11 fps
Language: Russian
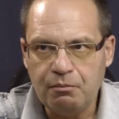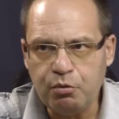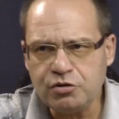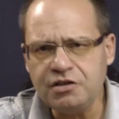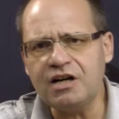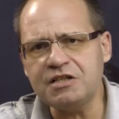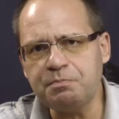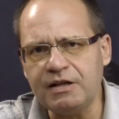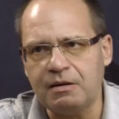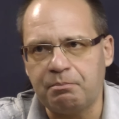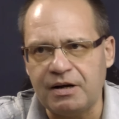После
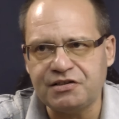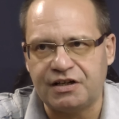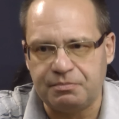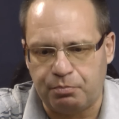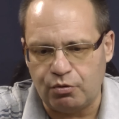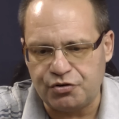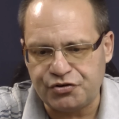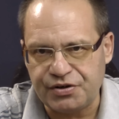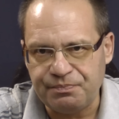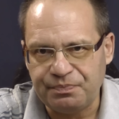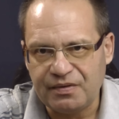распада панской
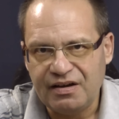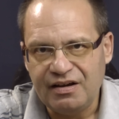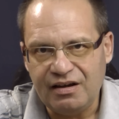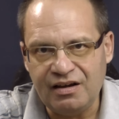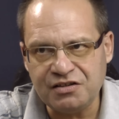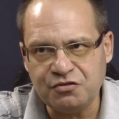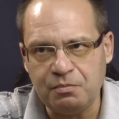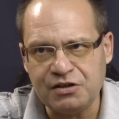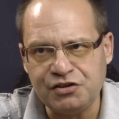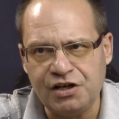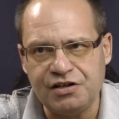Польши и
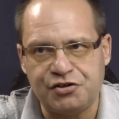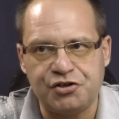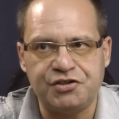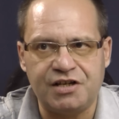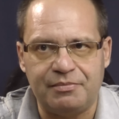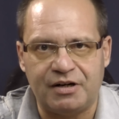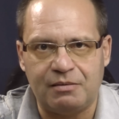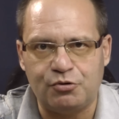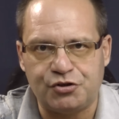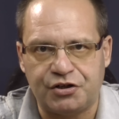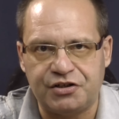освобождения частями
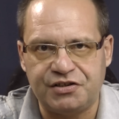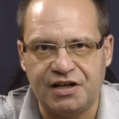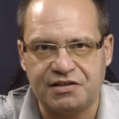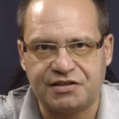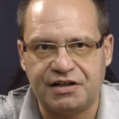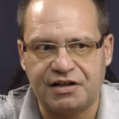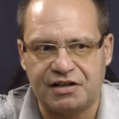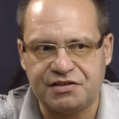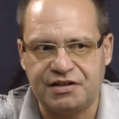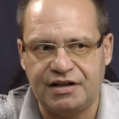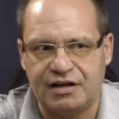рабоче-крестьянской
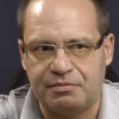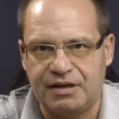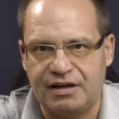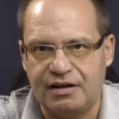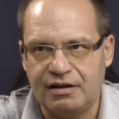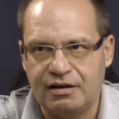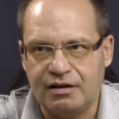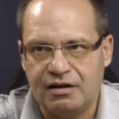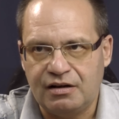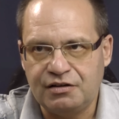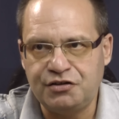Красной Армии,
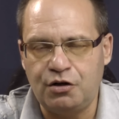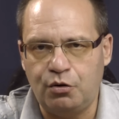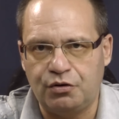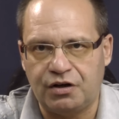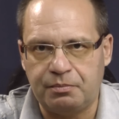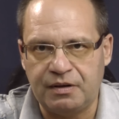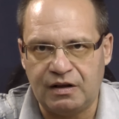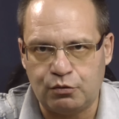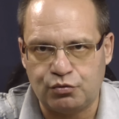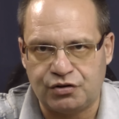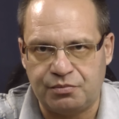населенных
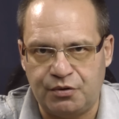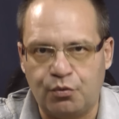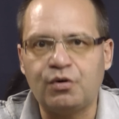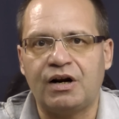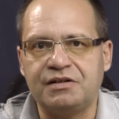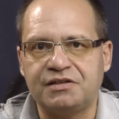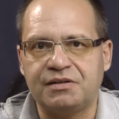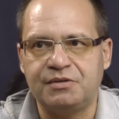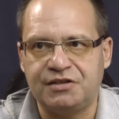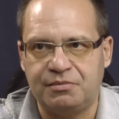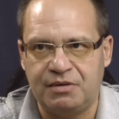белорусами и
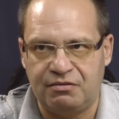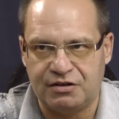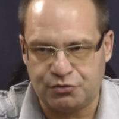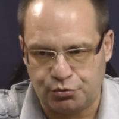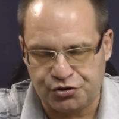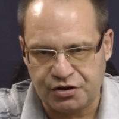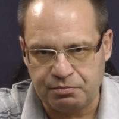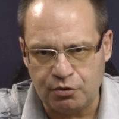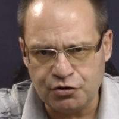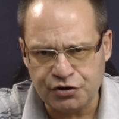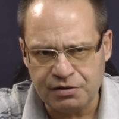украинцами земель Восточной
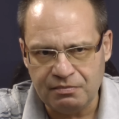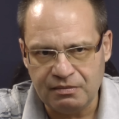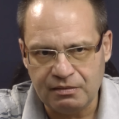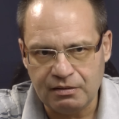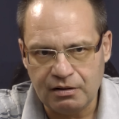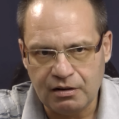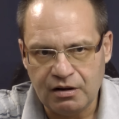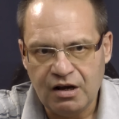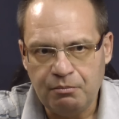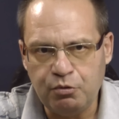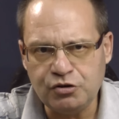Польши,
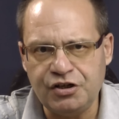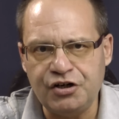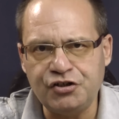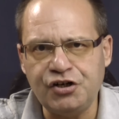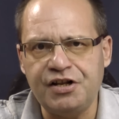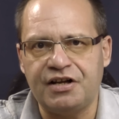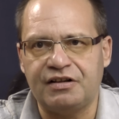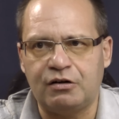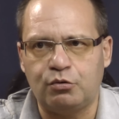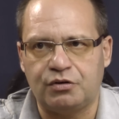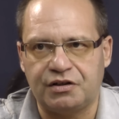после решения
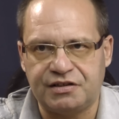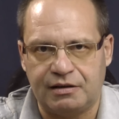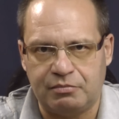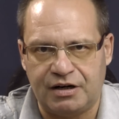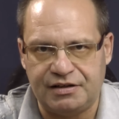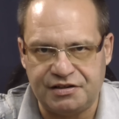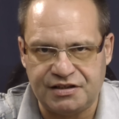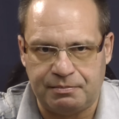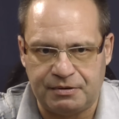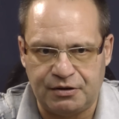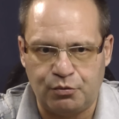народных собраний
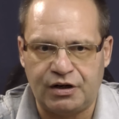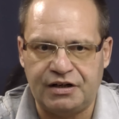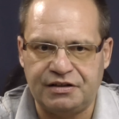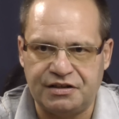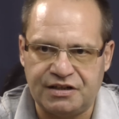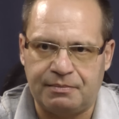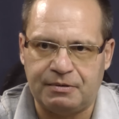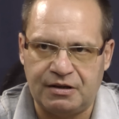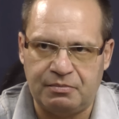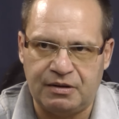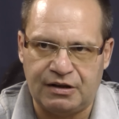Западной Украины и
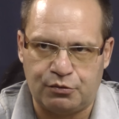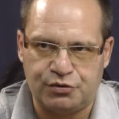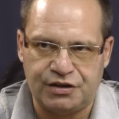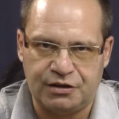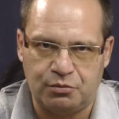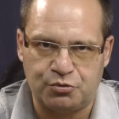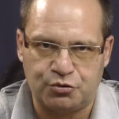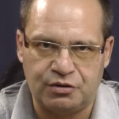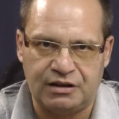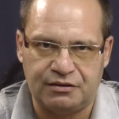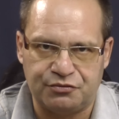Западной Белоруссии о том, что
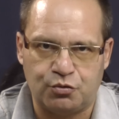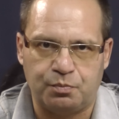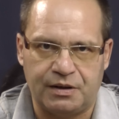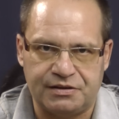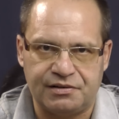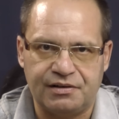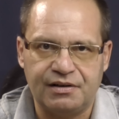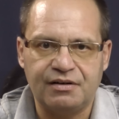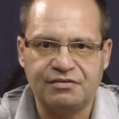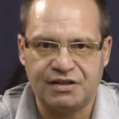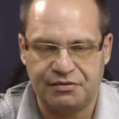надо вступать
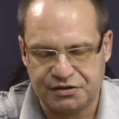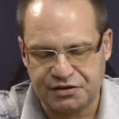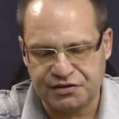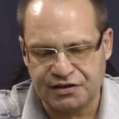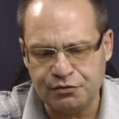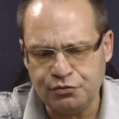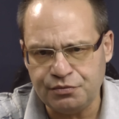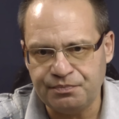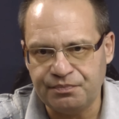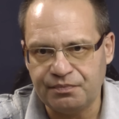в Советский Союз,